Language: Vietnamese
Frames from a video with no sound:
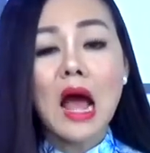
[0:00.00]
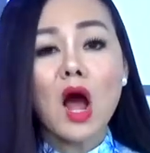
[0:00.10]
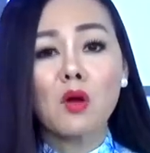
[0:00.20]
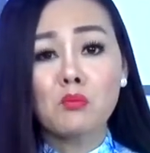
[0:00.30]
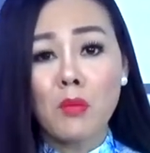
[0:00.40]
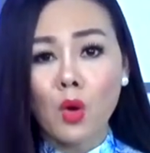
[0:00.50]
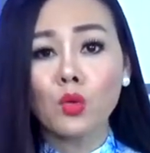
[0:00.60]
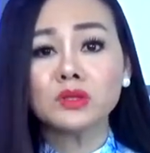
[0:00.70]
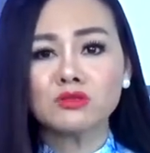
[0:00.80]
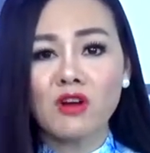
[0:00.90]
ông
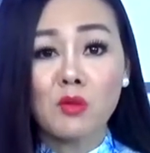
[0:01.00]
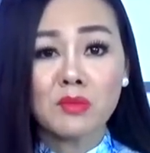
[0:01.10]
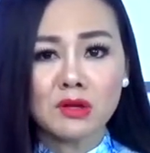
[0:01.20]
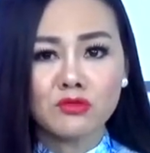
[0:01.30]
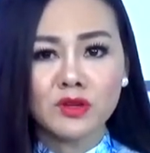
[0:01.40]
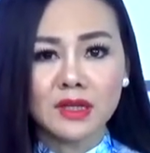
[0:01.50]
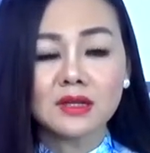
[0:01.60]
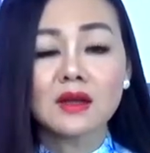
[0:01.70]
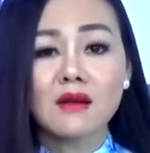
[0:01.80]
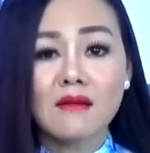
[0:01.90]
Mẫu chưa vào bệnh viện
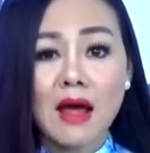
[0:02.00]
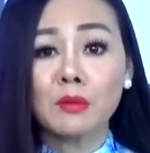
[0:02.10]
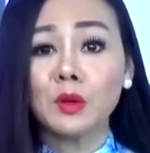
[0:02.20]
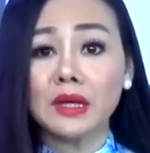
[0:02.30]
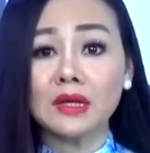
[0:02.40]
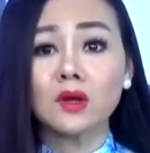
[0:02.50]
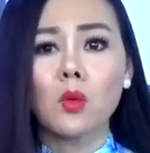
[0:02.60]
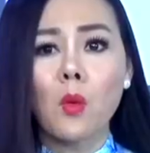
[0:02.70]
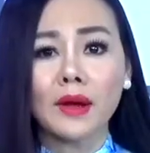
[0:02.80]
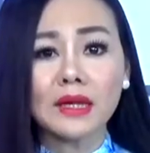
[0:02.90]
là biểu hiện
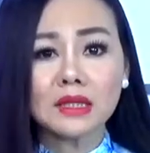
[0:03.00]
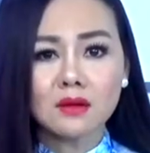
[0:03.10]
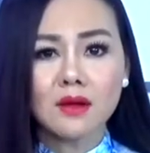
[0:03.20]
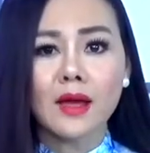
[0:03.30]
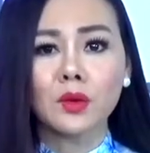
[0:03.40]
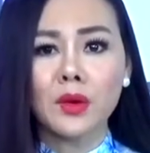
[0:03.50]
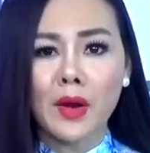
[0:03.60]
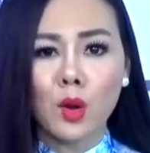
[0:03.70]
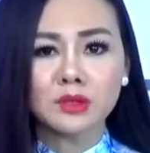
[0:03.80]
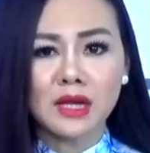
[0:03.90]
khủng hoảng ý thức hệ của Đảng
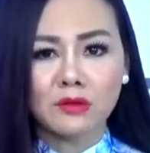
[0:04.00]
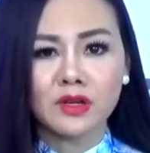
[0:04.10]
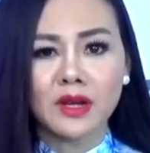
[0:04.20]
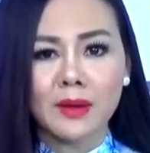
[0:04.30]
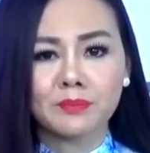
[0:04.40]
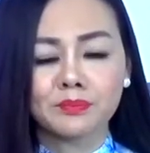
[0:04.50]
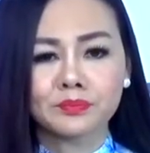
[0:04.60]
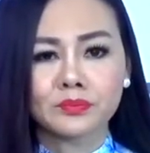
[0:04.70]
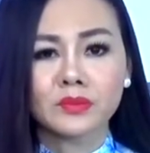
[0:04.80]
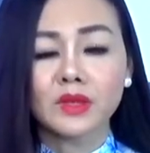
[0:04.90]
Cộng sản Việt Nam.
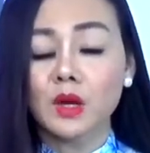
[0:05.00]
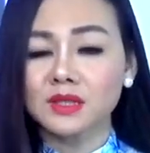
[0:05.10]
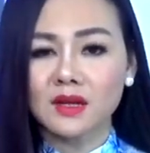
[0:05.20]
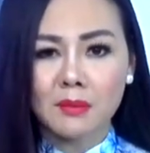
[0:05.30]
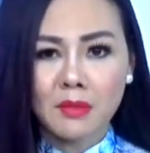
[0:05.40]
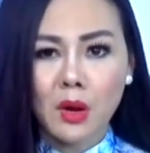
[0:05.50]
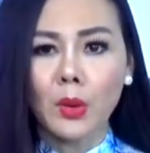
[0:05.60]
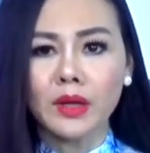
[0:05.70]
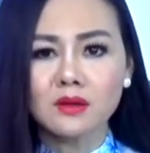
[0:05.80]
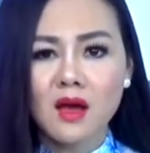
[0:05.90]
Theo Jack Hammer
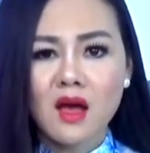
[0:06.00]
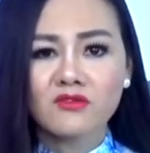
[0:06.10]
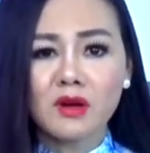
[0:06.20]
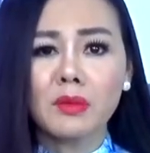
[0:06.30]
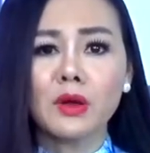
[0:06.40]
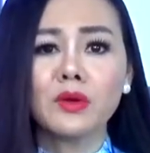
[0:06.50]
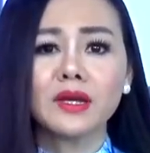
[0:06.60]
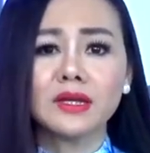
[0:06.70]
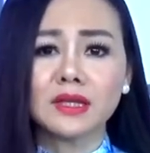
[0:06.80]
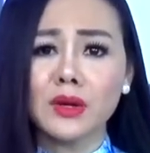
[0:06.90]
Nguyễn, phát biểu thể
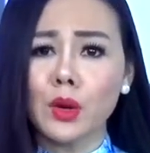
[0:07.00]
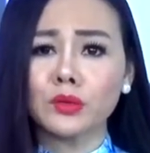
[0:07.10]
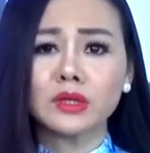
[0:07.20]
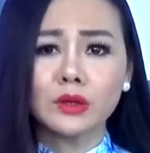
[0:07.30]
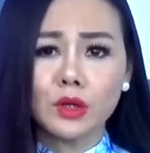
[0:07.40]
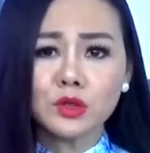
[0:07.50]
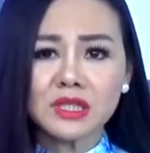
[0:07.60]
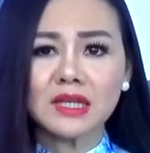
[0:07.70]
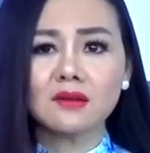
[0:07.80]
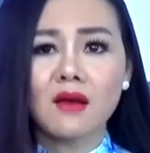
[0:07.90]
hiện thái độ thiếu hiếu
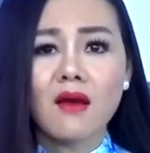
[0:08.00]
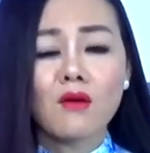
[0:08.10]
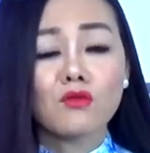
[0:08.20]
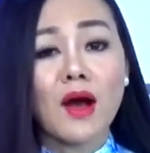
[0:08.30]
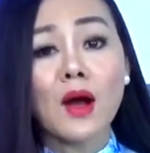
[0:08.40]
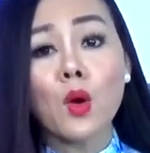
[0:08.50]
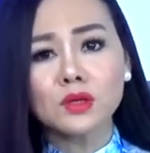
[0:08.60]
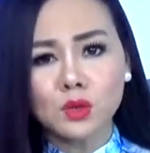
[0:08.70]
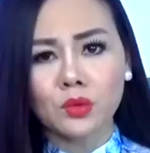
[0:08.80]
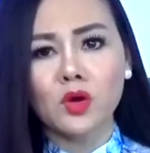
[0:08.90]
chiến và ngu
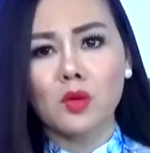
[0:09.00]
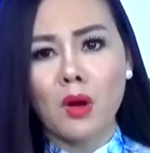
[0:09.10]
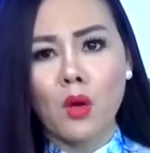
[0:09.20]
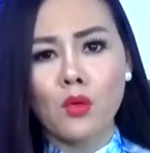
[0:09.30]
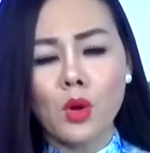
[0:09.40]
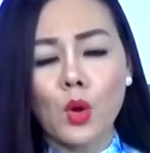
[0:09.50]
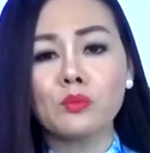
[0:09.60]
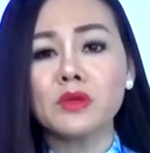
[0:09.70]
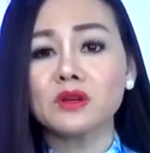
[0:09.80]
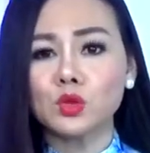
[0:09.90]
xuẩn con Mẫu
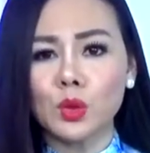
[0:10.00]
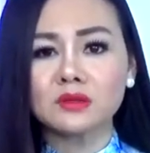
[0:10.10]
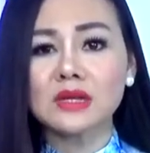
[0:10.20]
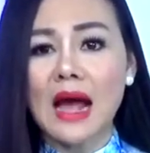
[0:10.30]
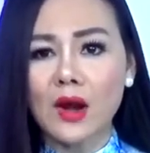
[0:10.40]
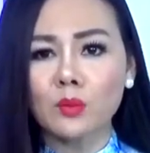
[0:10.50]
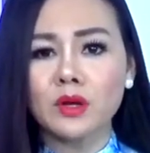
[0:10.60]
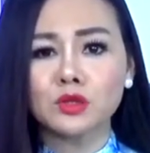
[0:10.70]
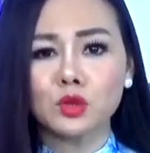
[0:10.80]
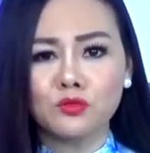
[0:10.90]
cũng như chuyện khá đông
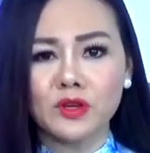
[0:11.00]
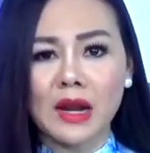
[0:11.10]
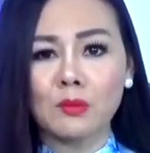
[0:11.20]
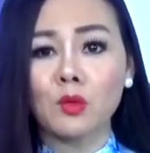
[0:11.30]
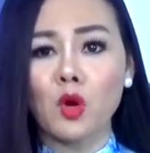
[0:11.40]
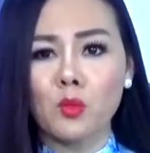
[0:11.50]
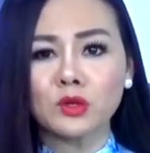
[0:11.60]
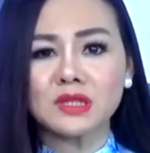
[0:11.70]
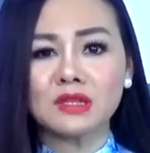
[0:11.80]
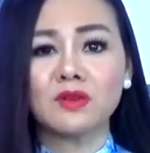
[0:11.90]
dân chúng Việt Nam ủng hộ
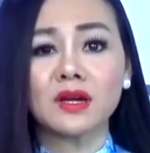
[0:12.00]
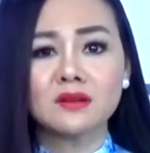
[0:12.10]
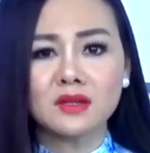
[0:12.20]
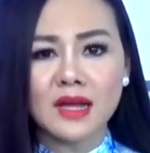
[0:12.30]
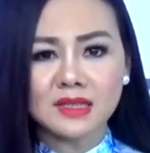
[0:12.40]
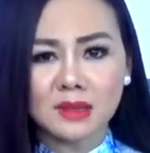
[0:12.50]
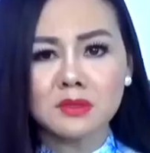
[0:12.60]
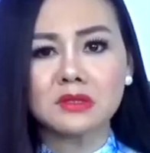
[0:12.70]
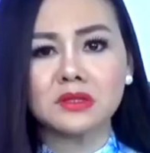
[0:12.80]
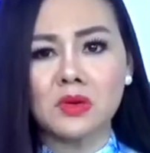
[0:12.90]
Putin và nước Nga xâm
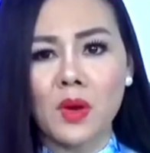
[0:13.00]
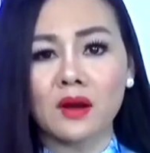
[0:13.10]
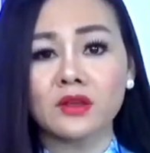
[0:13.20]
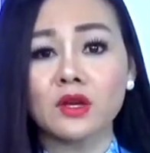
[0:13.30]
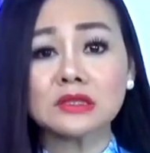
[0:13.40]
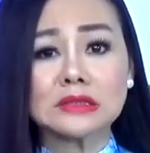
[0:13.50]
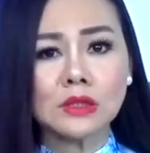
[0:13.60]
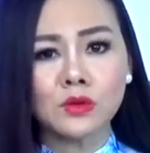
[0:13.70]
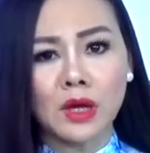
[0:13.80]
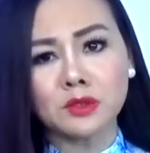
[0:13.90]
lược Ukraine là do sự
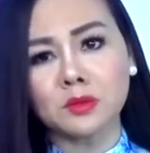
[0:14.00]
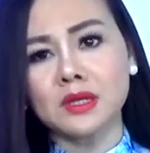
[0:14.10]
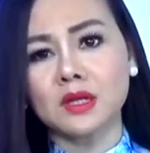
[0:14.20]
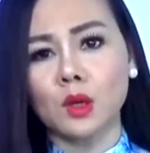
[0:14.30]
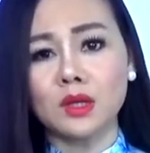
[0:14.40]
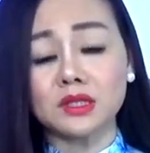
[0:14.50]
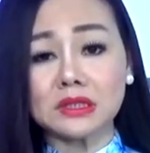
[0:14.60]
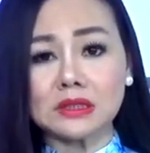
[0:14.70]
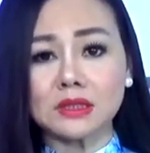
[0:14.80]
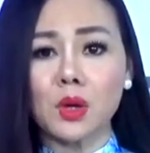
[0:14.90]
yếu kém trong nghiên cứu lịch
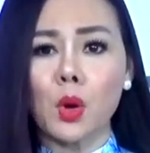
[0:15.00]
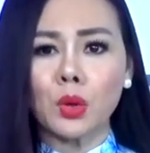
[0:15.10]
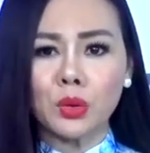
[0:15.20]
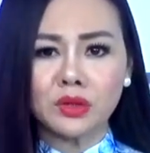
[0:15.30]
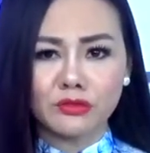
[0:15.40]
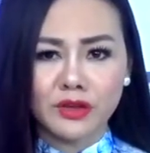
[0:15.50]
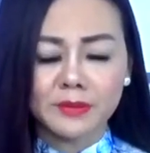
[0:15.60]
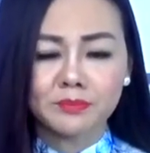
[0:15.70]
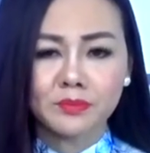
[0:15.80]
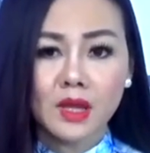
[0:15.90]
sử xã hội của người
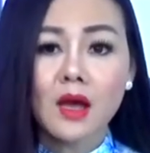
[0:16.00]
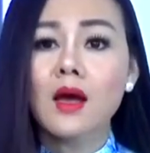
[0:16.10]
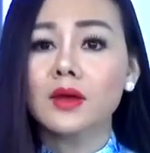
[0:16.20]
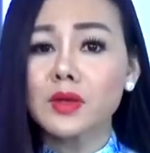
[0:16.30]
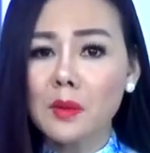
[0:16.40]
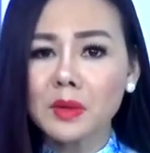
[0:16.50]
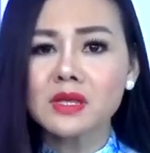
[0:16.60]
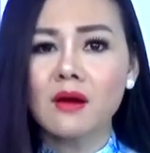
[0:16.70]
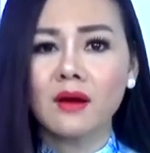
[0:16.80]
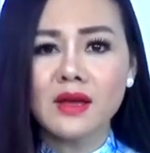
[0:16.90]
Việt. Do bị
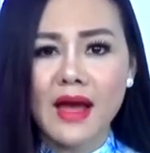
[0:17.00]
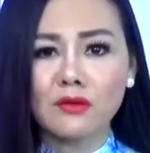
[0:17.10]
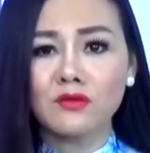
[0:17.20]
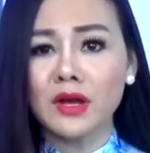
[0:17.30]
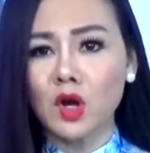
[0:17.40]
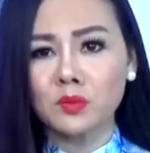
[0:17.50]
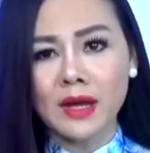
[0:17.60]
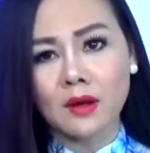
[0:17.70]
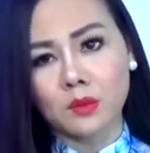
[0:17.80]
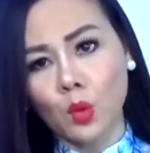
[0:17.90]
giới hạn về không
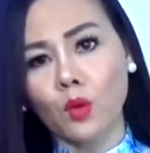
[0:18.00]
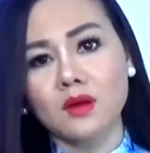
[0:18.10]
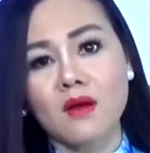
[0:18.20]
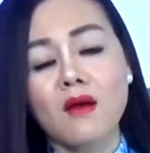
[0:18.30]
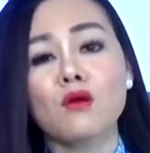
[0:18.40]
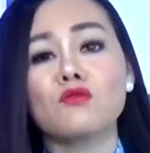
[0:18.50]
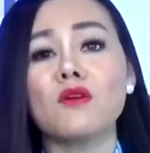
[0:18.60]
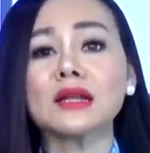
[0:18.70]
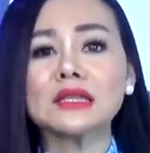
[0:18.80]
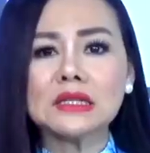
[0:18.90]
gian học thuật
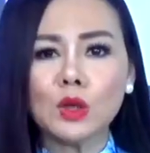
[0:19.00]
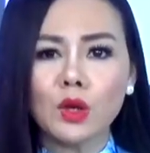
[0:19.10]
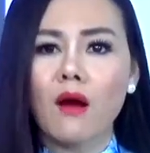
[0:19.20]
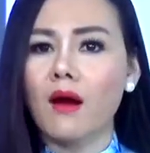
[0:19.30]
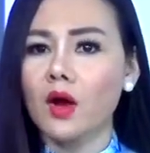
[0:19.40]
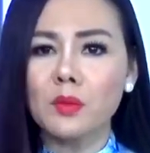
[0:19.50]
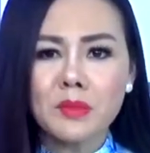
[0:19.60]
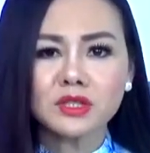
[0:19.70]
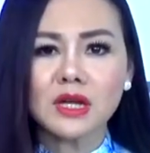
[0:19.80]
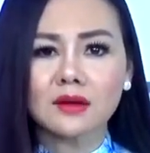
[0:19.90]
và tư duy, họ không
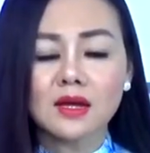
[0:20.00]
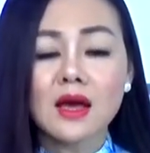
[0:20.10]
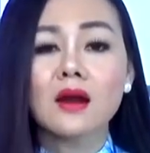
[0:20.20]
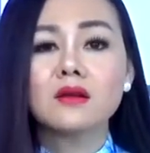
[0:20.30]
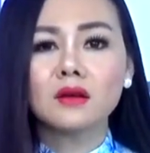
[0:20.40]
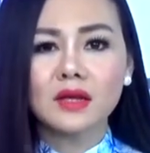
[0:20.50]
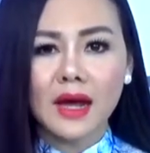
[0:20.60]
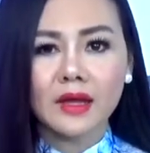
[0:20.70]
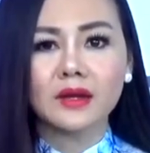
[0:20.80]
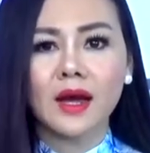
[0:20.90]
biết rằng nước Nga
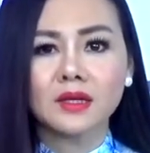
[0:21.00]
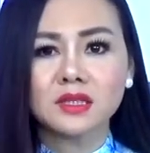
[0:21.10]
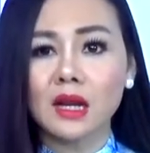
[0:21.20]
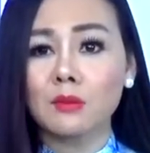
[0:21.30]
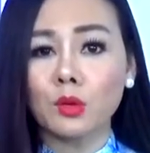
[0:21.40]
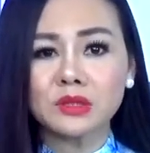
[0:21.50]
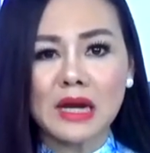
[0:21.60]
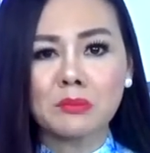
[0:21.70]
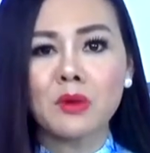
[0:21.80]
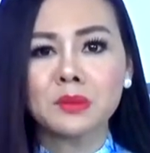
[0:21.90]
hiện nay chỉ là một
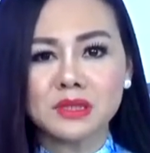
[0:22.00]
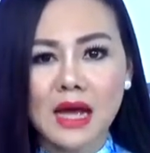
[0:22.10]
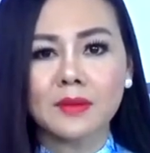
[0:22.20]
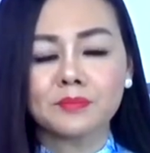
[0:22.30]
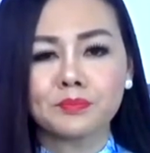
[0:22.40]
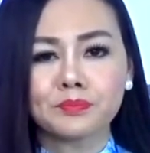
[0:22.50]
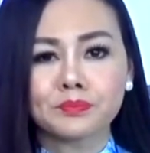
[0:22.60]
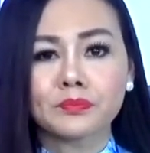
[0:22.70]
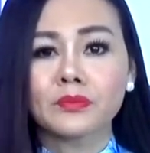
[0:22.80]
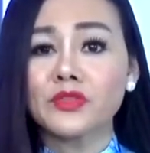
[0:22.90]
trạm bơm xăng
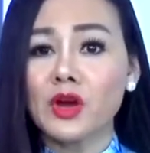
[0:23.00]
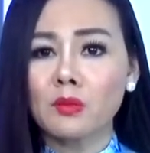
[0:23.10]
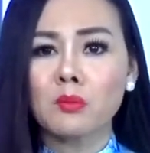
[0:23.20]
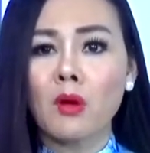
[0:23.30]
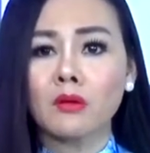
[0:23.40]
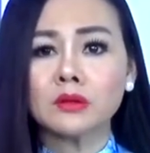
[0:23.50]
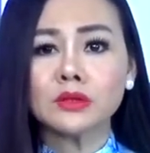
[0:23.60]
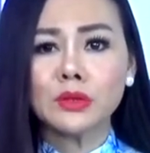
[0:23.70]
do một bọn